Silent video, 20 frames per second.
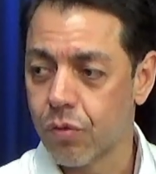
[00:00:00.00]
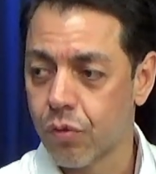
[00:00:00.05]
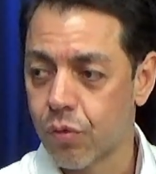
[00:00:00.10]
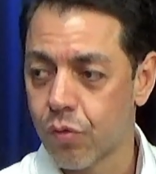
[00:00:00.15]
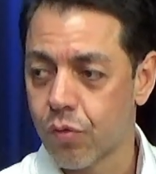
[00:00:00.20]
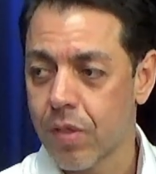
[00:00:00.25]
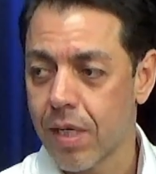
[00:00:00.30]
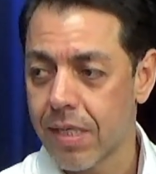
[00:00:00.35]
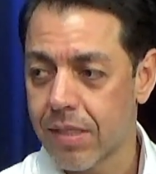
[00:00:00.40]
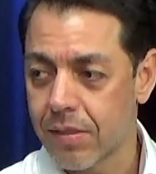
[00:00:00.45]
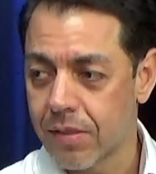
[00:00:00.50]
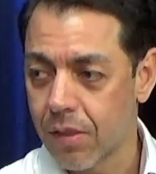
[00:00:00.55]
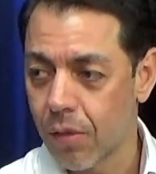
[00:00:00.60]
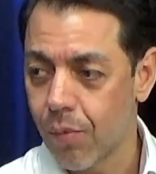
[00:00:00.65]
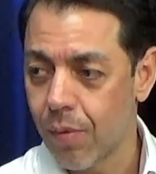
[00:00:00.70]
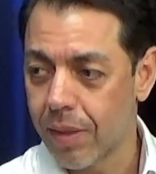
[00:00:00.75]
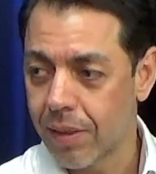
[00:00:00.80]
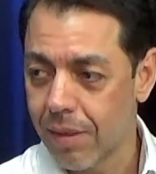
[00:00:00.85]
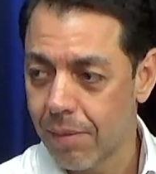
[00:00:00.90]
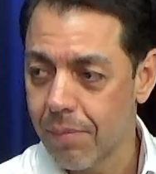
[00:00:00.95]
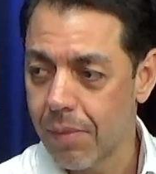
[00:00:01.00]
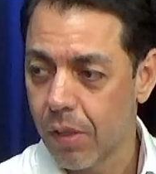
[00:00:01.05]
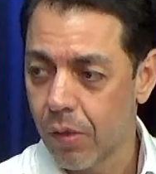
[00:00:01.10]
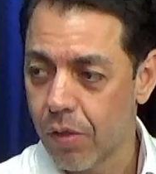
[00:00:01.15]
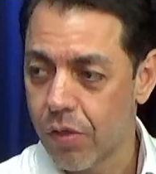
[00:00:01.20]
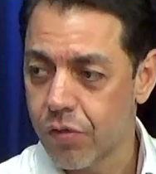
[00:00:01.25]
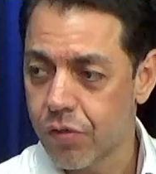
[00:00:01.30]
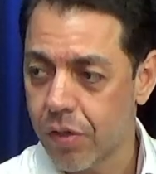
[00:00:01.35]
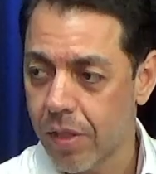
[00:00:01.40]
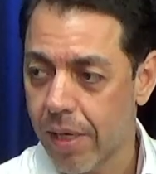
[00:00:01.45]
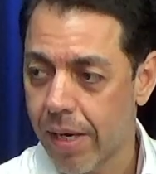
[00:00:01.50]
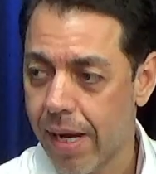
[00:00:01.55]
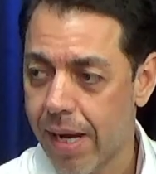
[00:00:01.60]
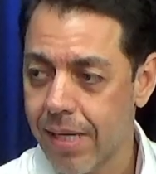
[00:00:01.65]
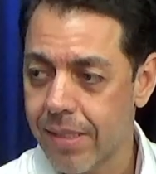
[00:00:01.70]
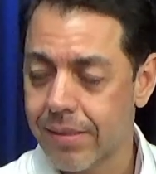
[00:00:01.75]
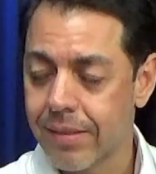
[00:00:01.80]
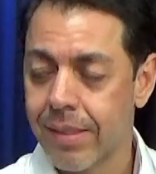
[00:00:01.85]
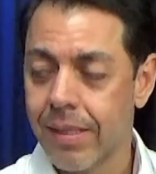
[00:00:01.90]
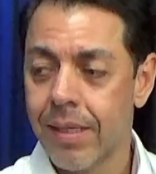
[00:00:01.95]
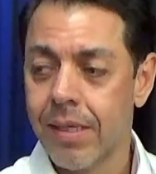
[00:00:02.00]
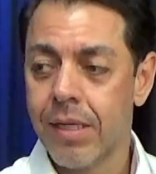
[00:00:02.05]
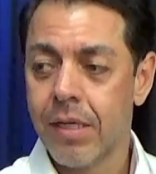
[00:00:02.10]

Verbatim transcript: 250 milhões de reais,